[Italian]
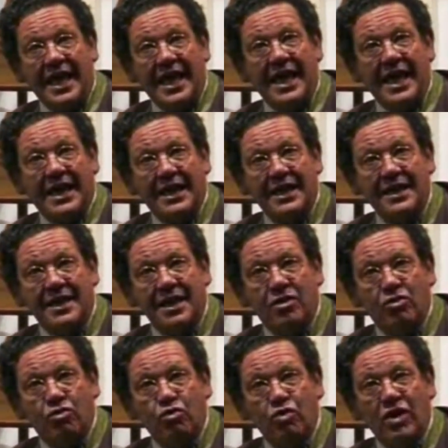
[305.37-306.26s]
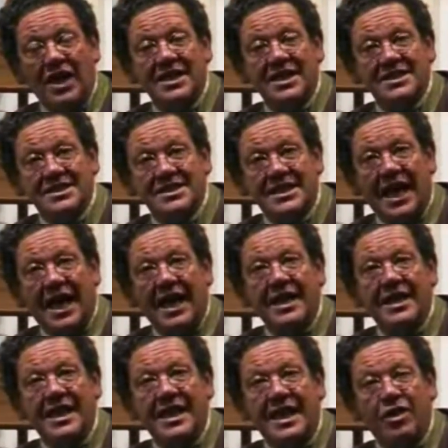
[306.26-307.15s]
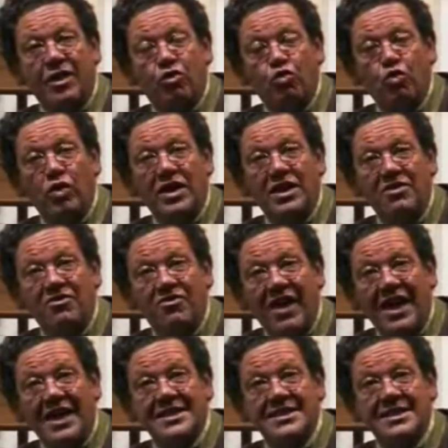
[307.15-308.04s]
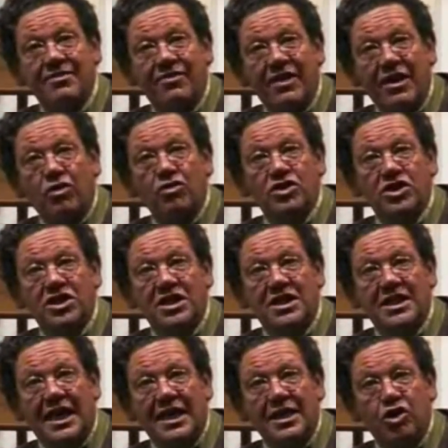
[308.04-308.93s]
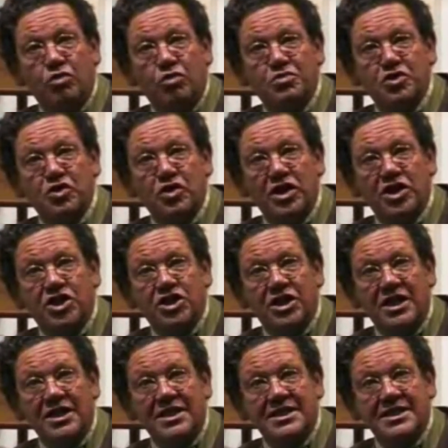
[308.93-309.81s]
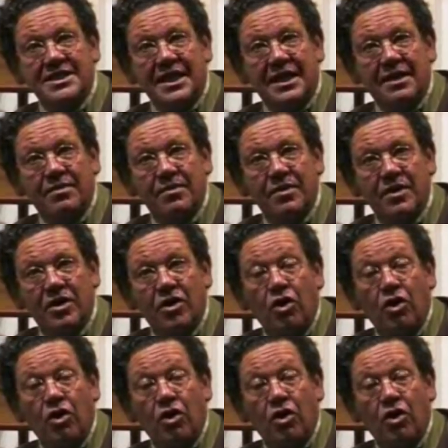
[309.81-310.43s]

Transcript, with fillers: e architettura sta nelle due diverse velocità di obsolescenza